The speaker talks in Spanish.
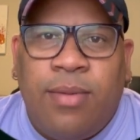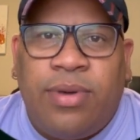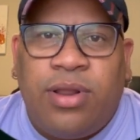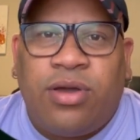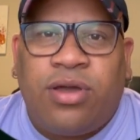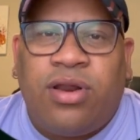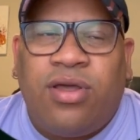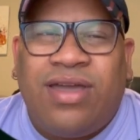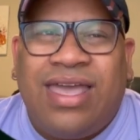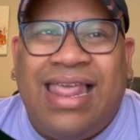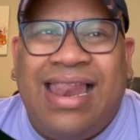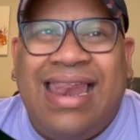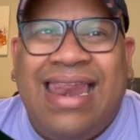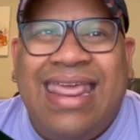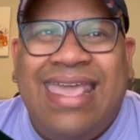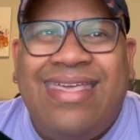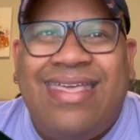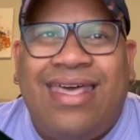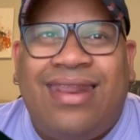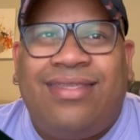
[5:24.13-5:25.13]
Pero creo que el
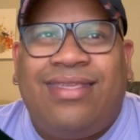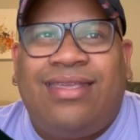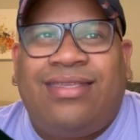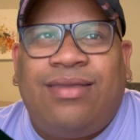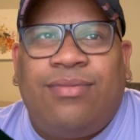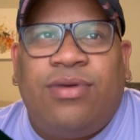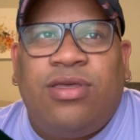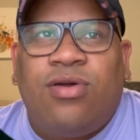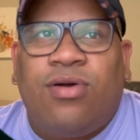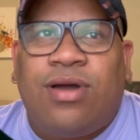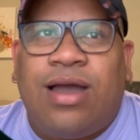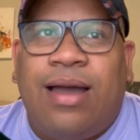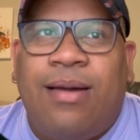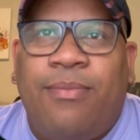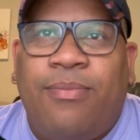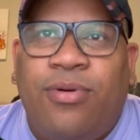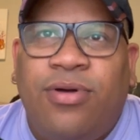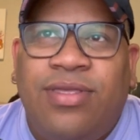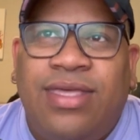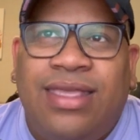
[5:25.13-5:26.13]
líder de este
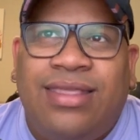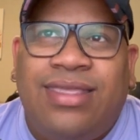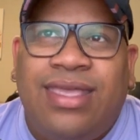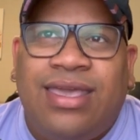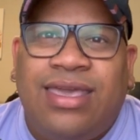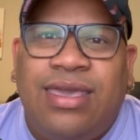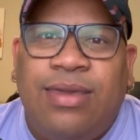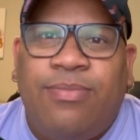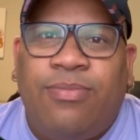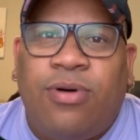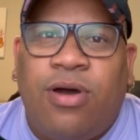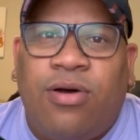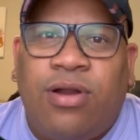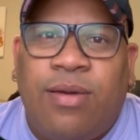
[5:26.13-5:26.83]
mediocampo y de este equipo